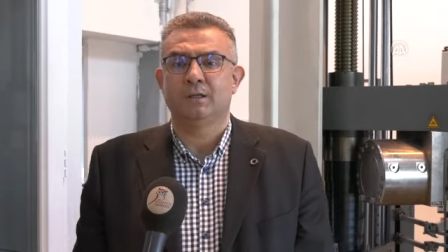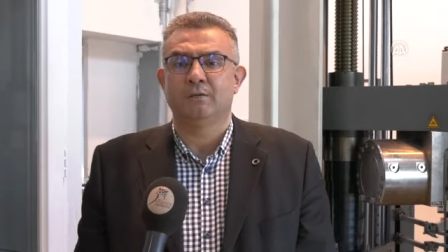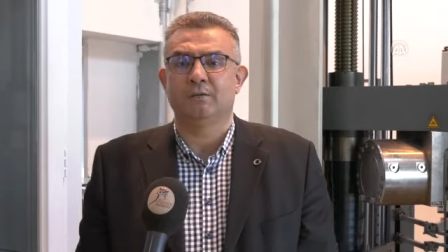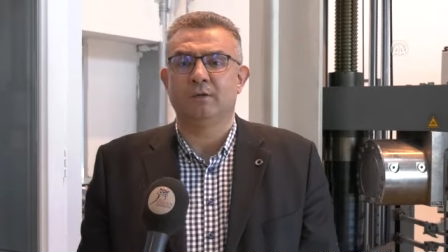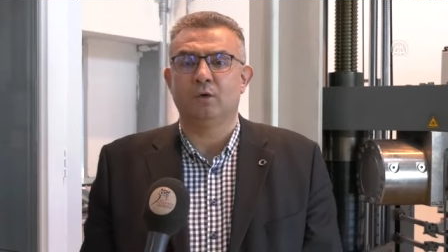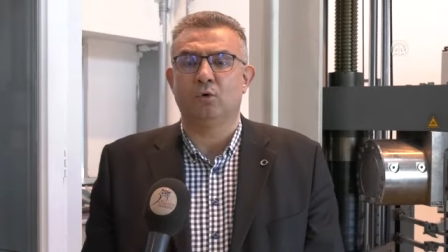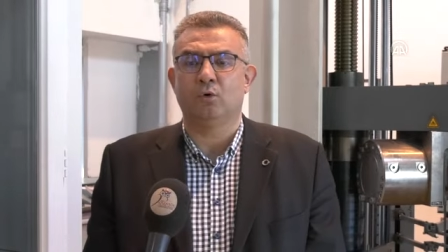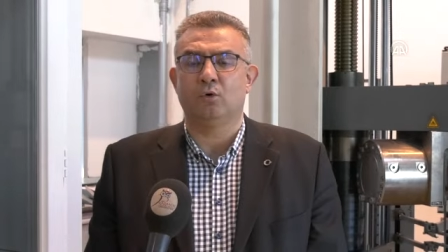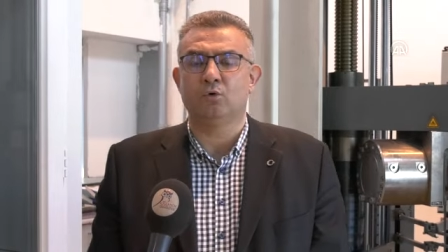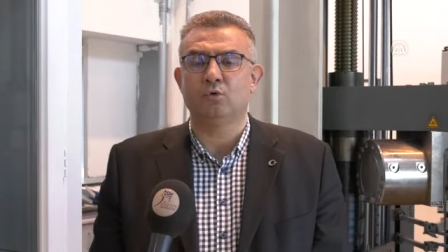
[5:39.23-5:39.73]

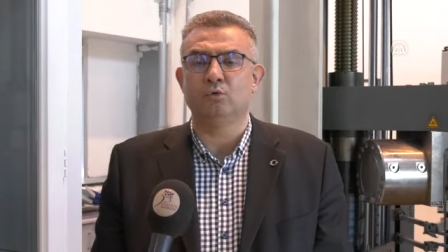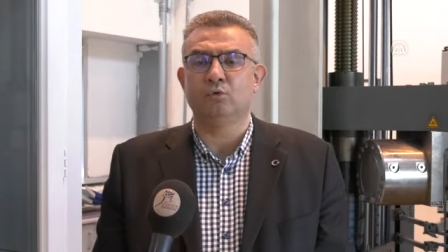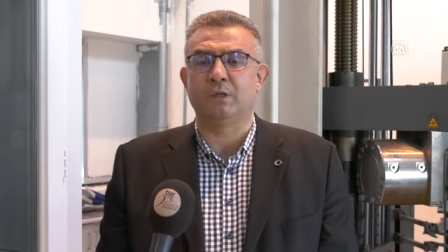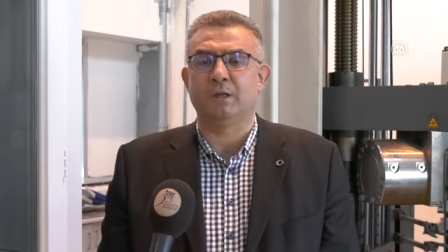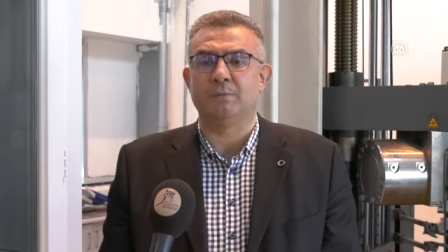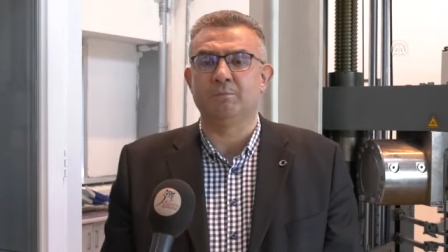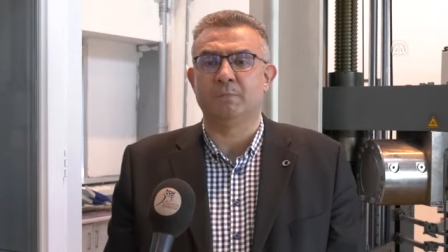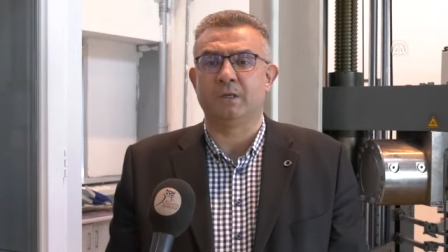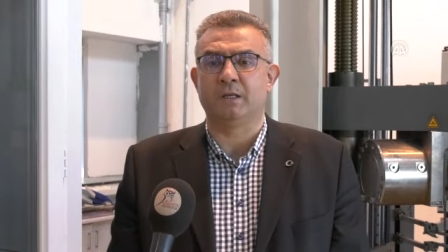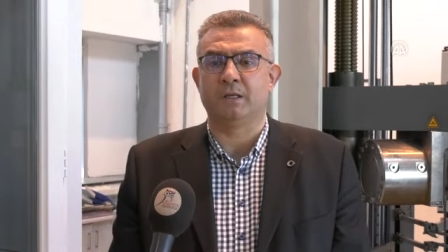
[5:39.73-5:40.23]
ve o
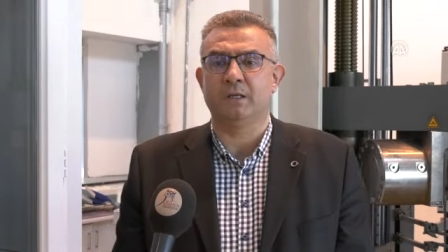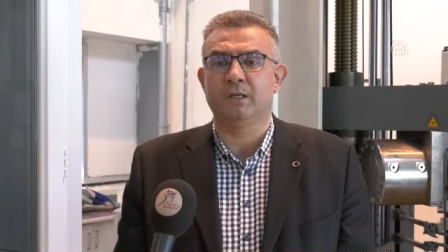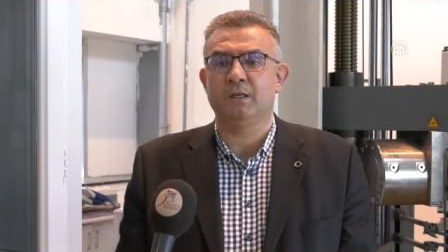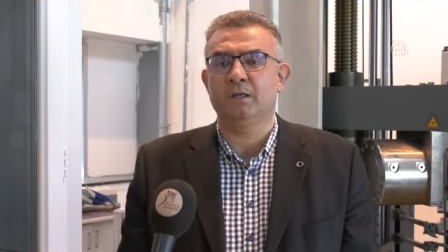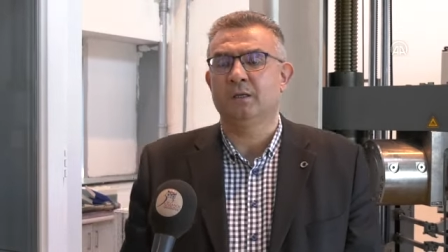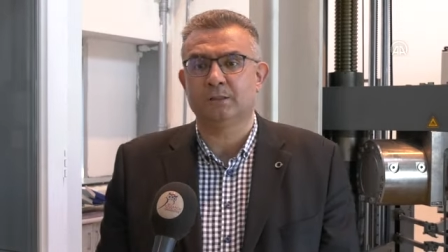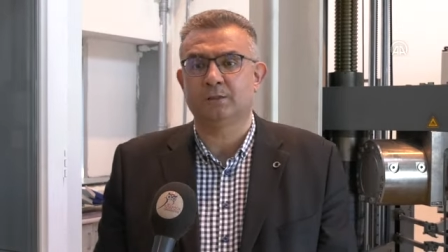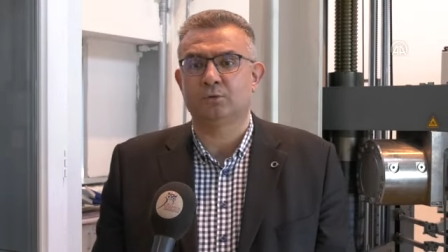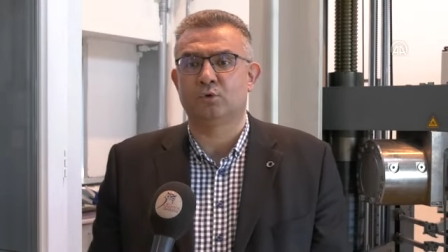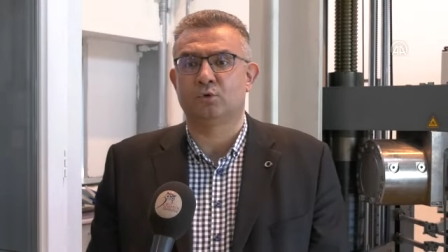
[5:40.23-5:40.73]
günden beri
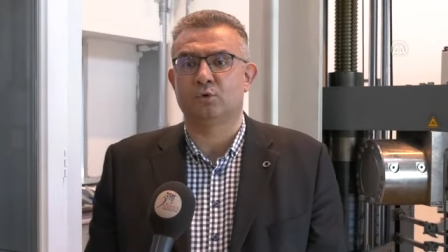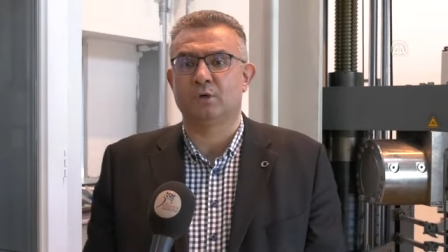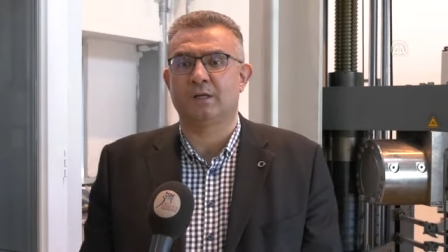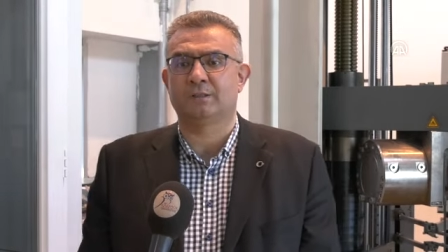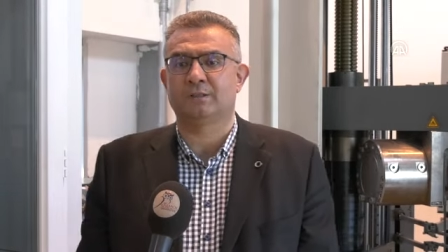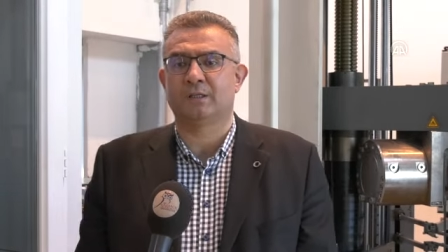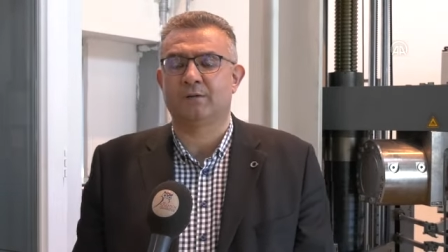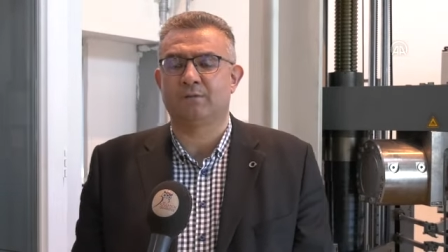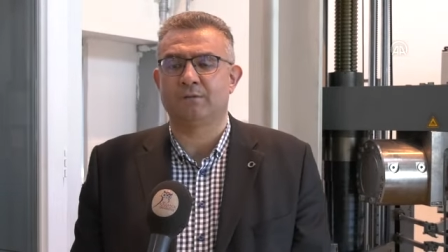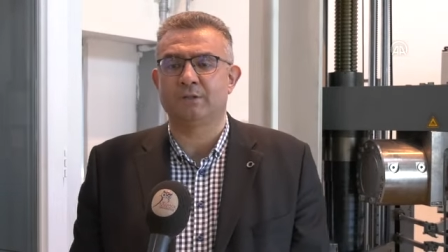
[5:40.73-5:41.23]
Türk
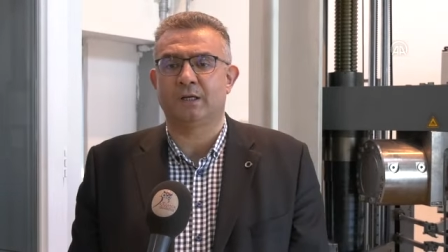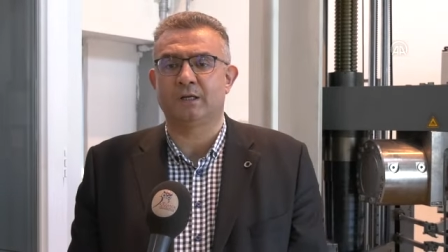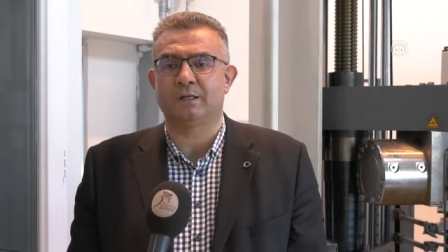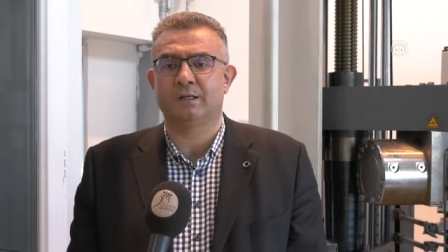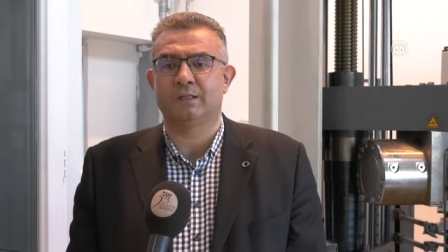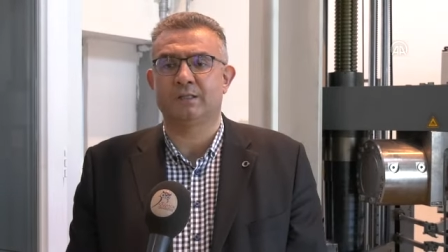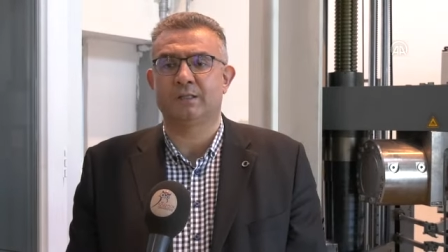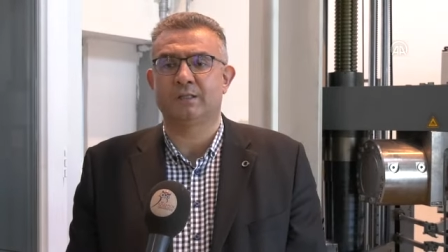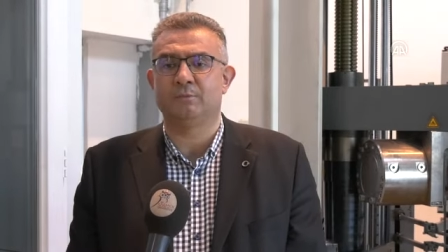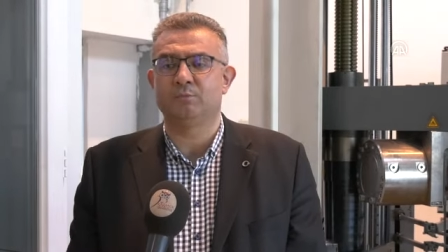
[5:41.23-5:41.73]
Halk tarafından
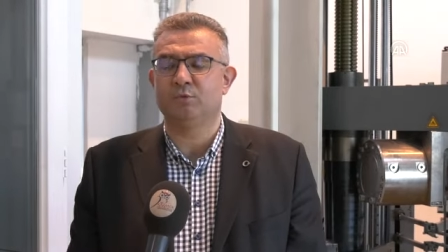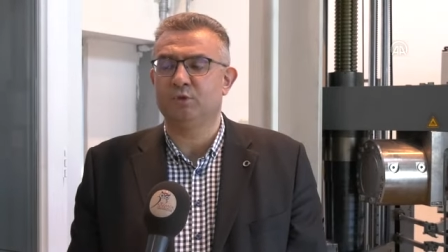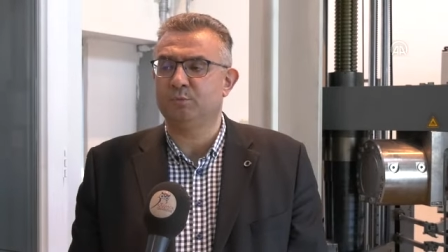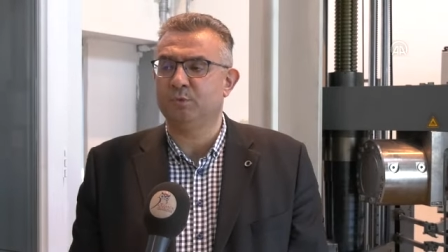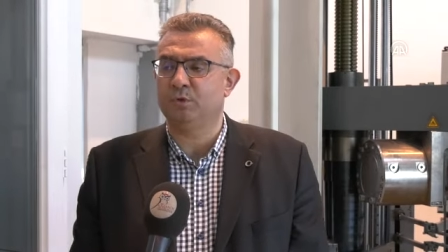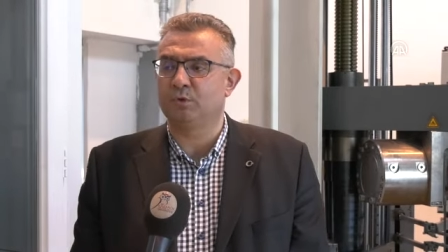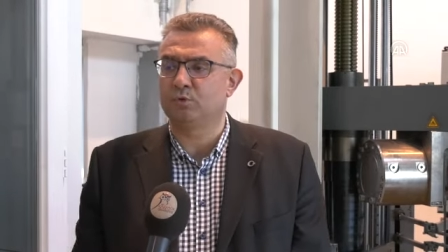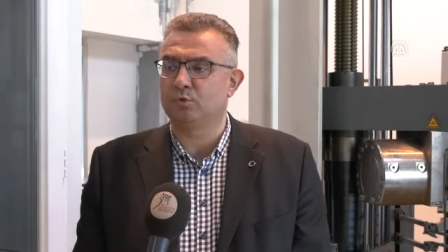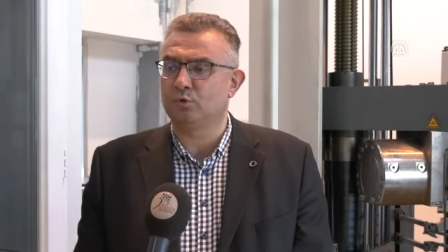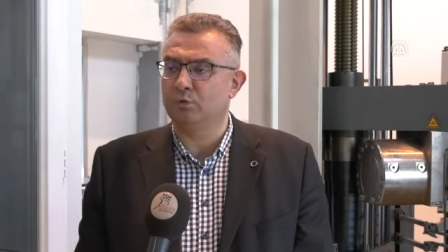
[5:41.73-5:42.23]
edilmiş
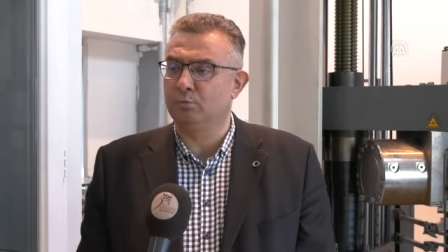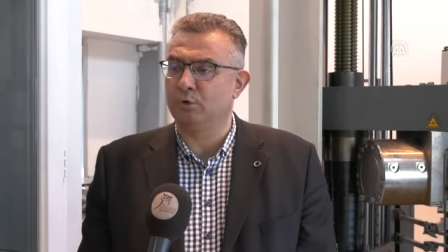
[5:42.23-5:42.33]
bir kurum